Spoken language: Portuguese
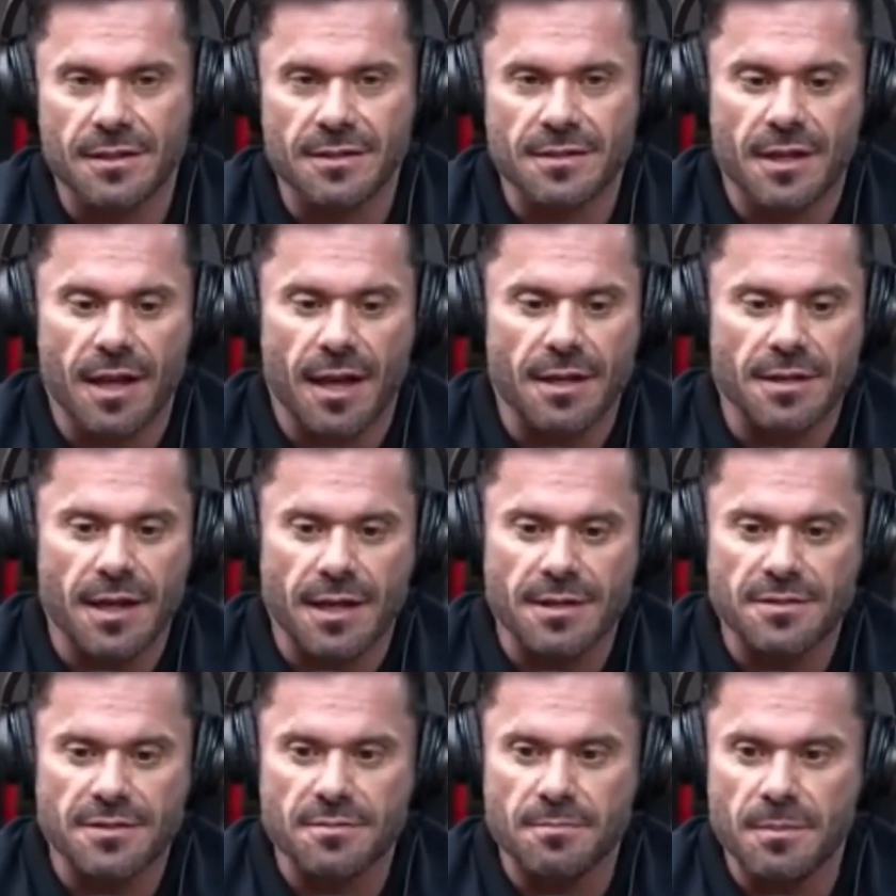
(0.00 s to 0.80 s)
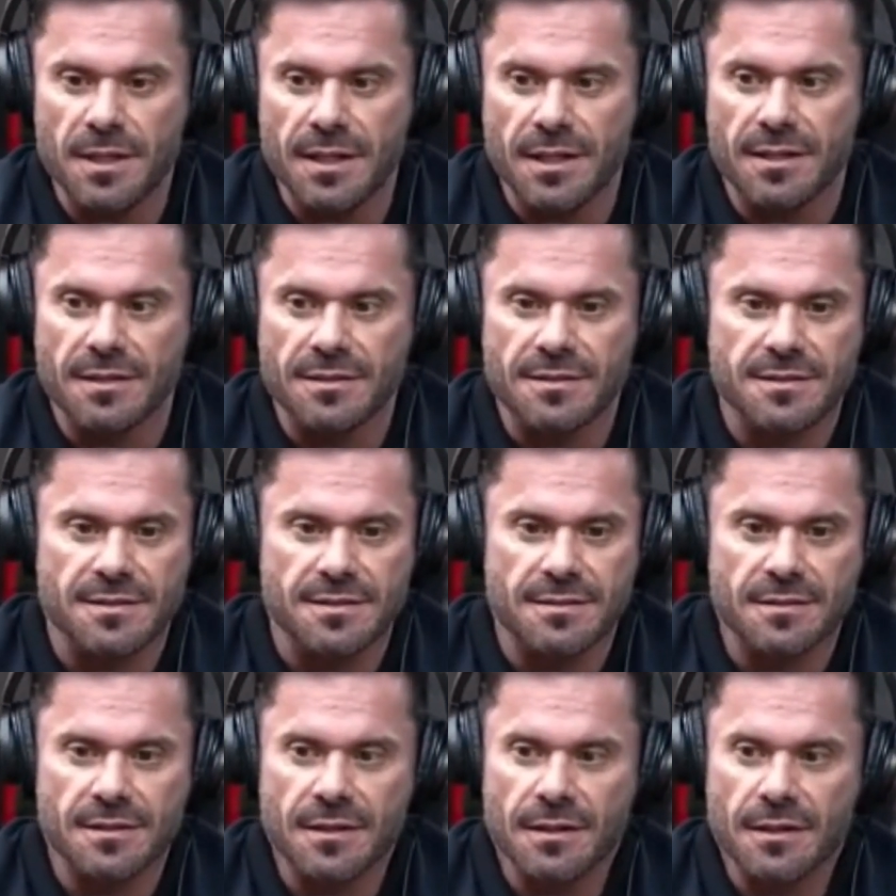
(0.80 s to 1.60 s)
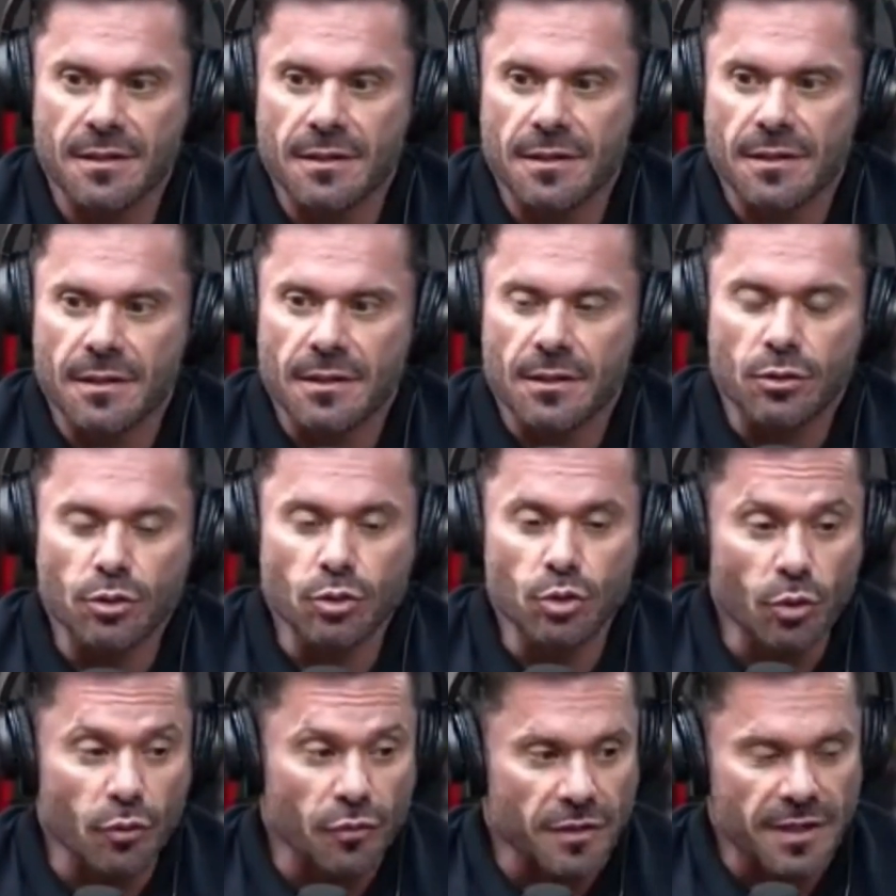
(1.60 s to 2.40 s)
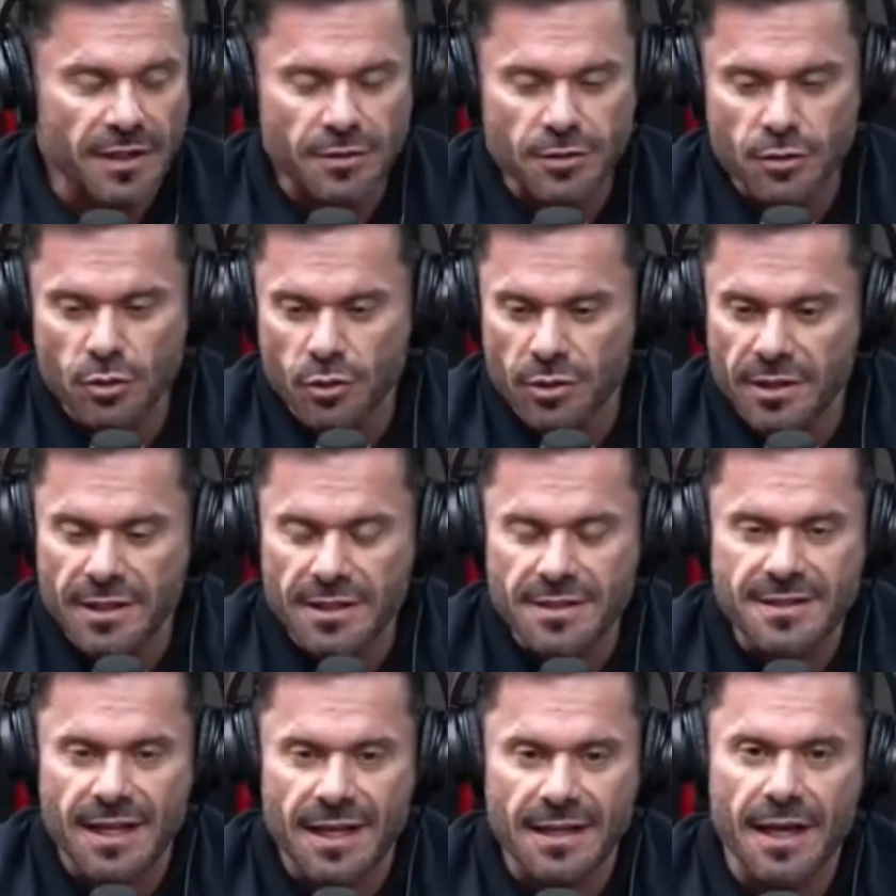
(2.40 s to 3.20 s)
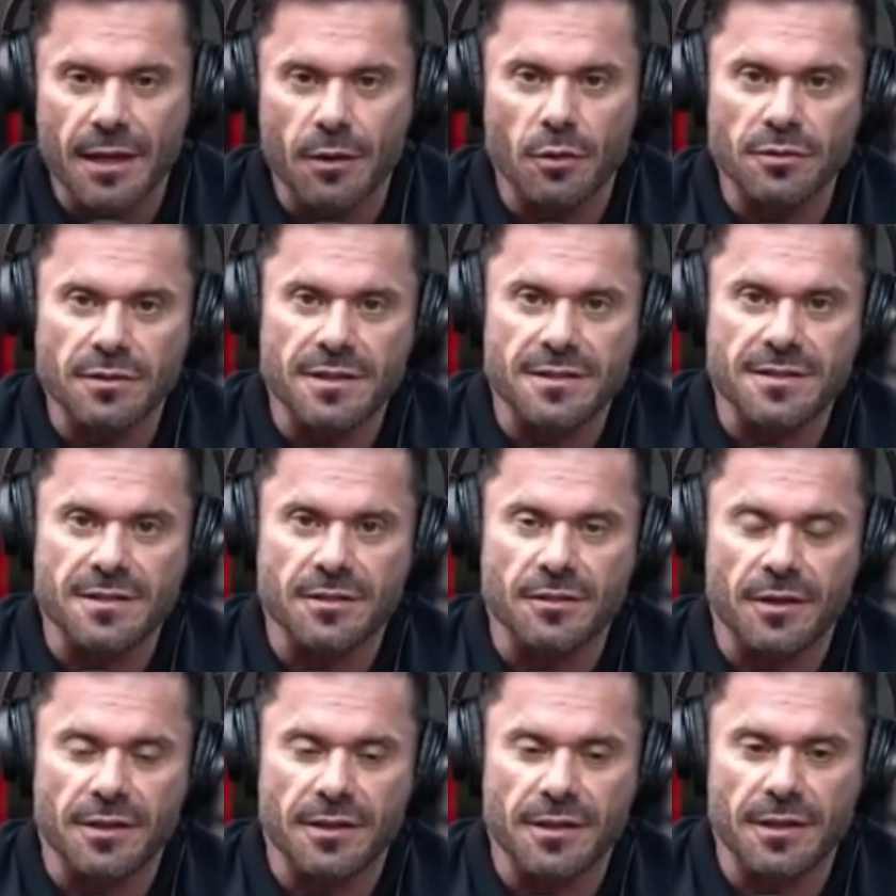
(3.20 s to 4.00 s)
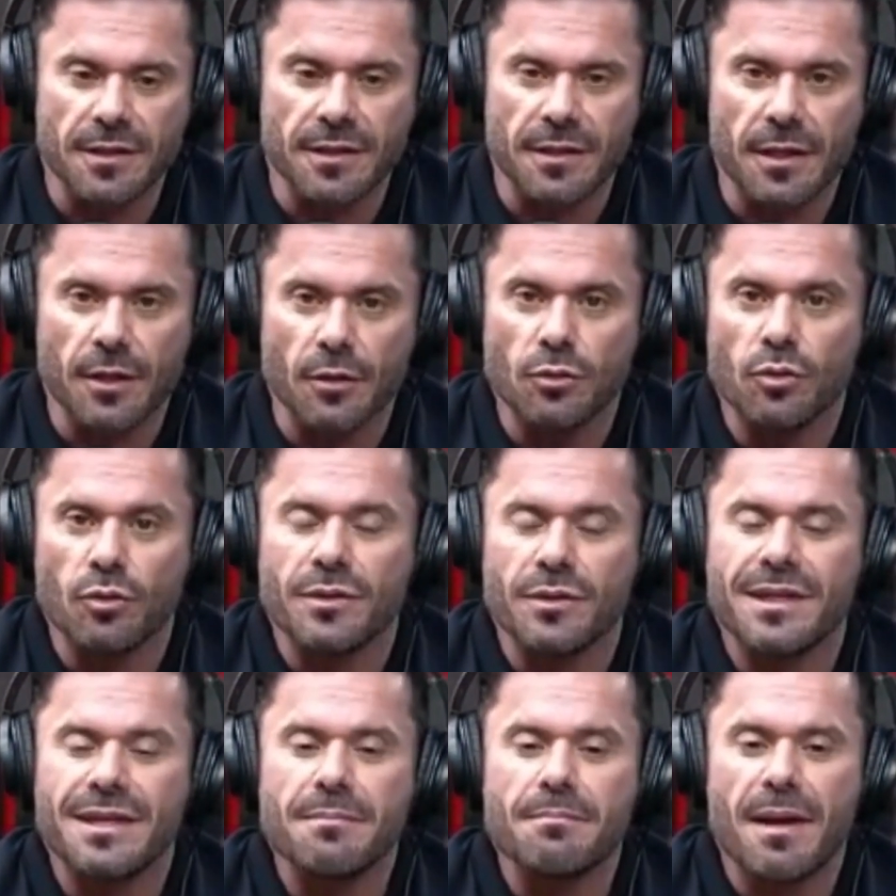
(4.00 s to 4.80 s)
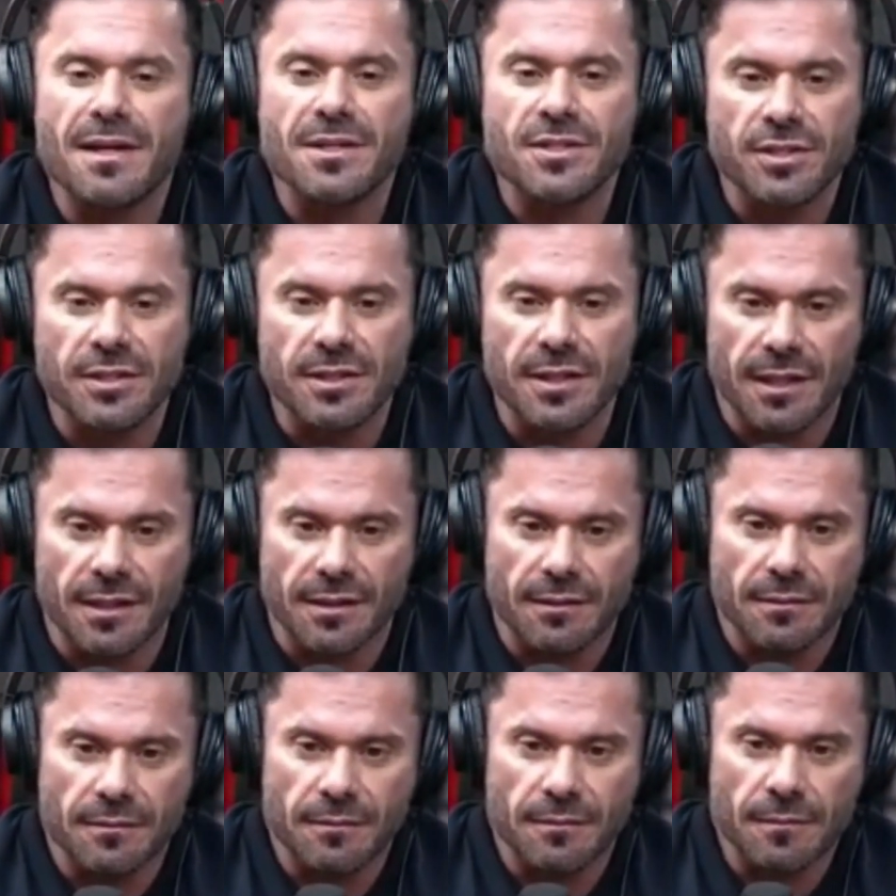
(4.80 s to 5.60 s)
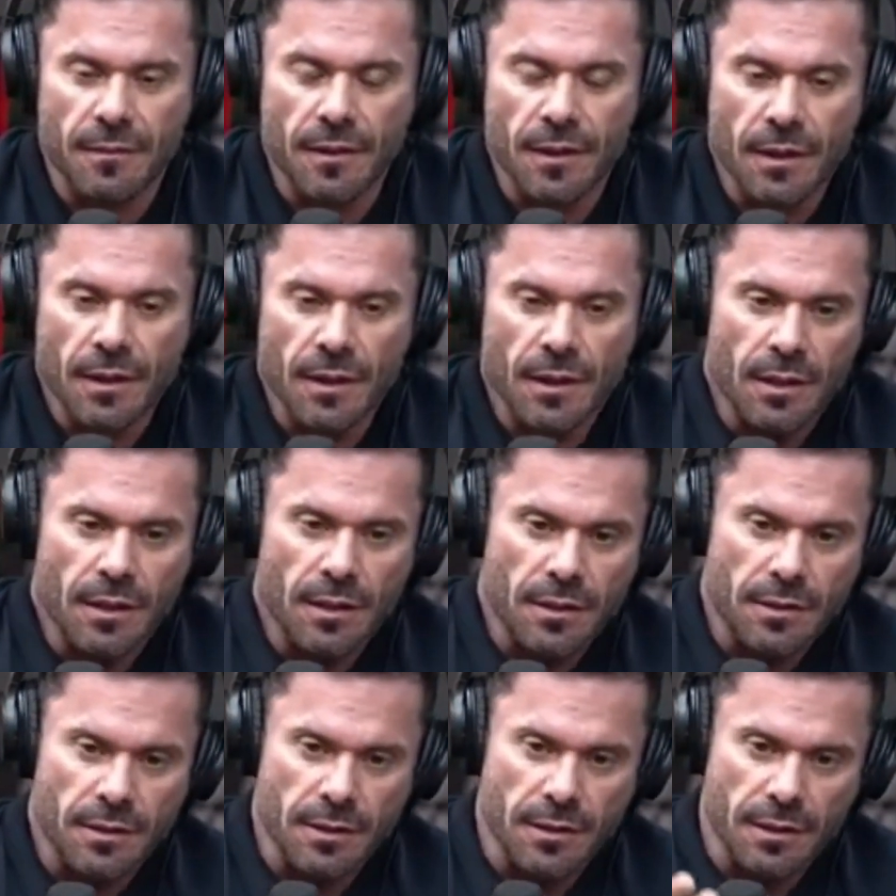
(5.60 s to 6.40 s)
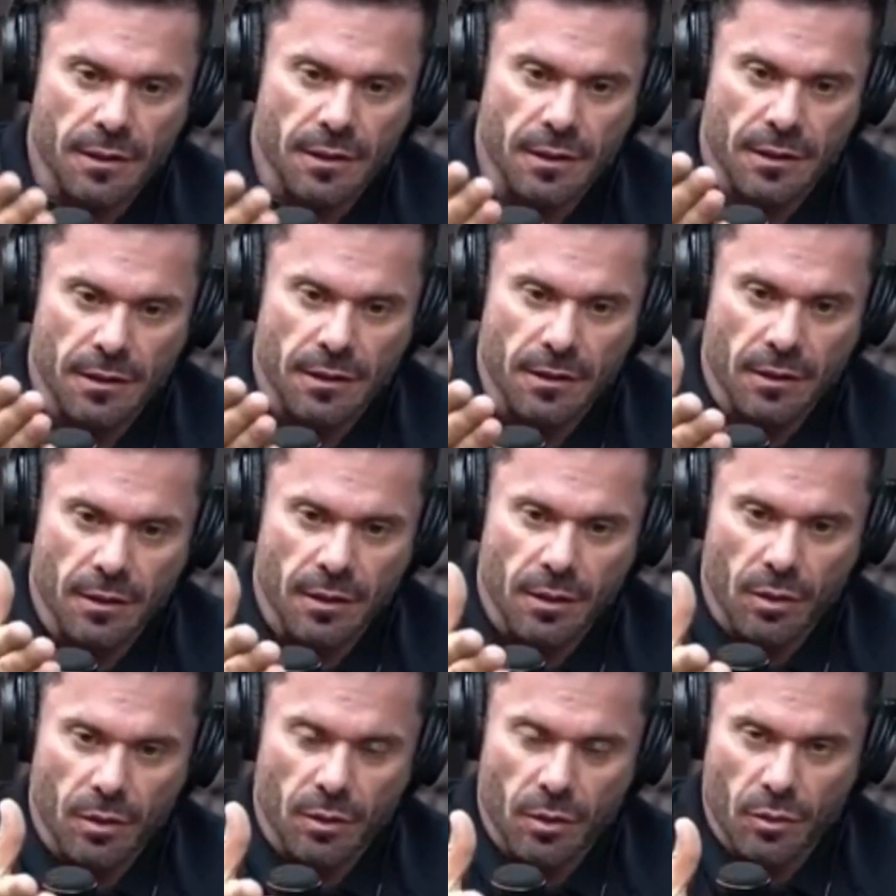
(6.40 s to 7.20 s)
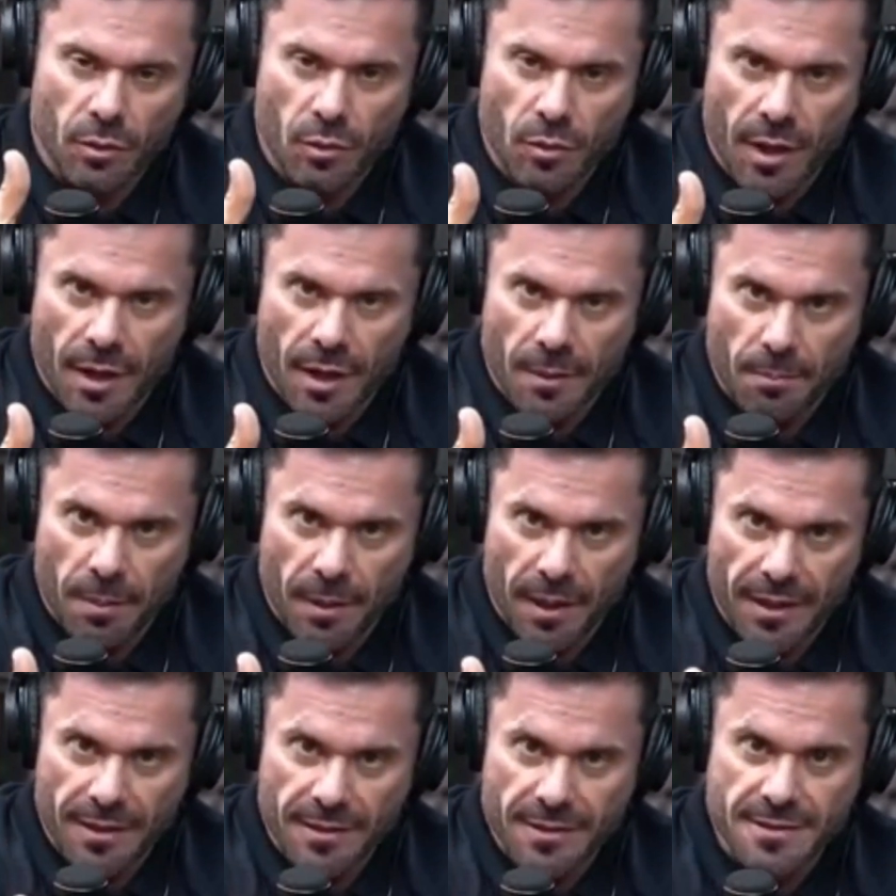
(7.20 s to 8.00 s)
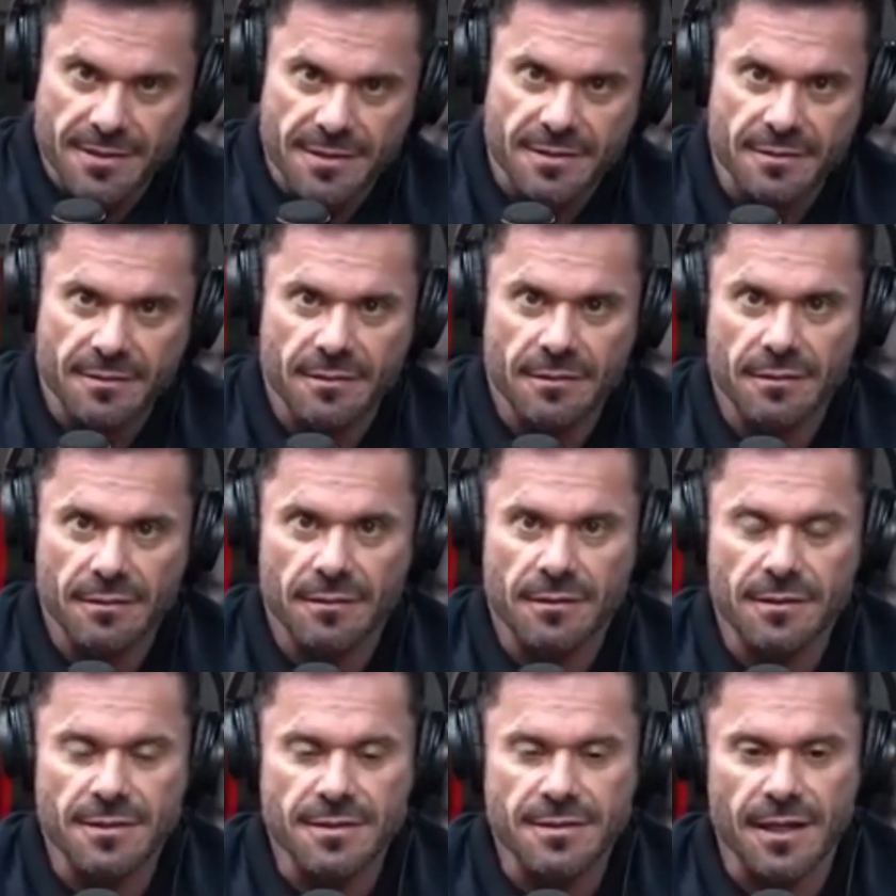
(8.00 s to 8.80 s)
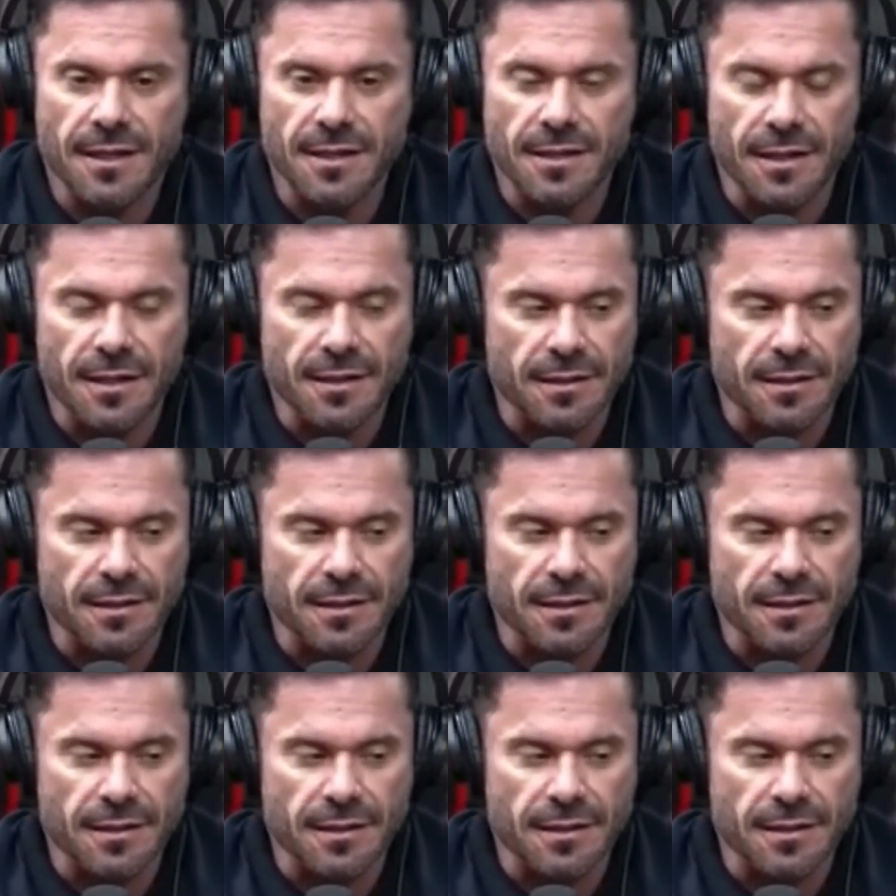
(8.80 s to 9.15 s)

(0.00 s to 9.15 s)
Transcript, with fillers: Logo após pensar nisso, veio uma série de ondas enormes. Comecei a remar para conseguir furar as ondas.